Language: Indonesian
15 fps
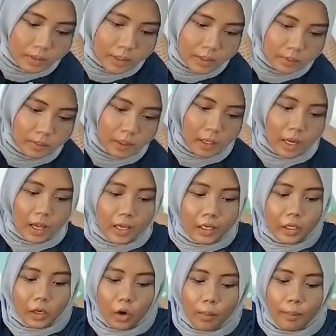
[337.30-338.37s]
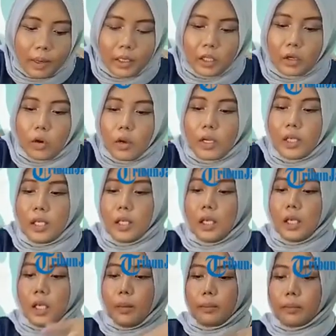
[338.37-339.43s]

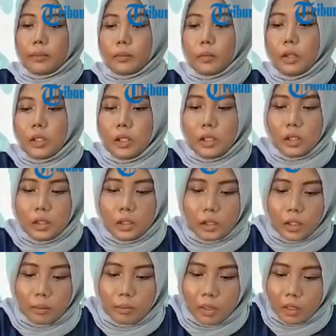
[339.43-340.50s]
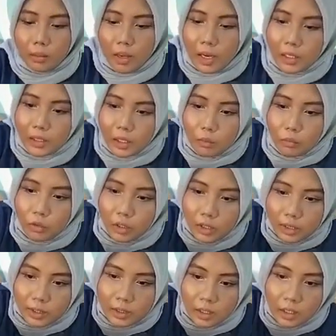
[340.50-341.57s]
Bismillahirrohmanirrohim Bu, tebel banget
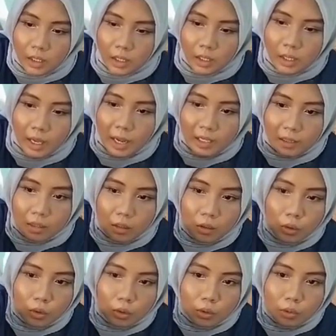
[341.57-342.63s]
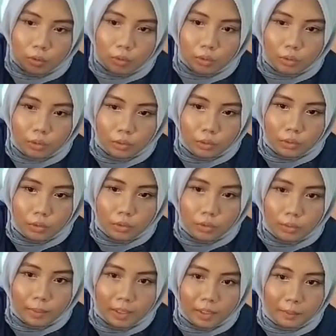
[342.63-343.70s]
Tribuners Lihat
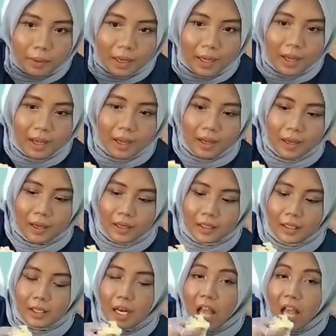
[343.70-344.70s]
uh, Mantep kan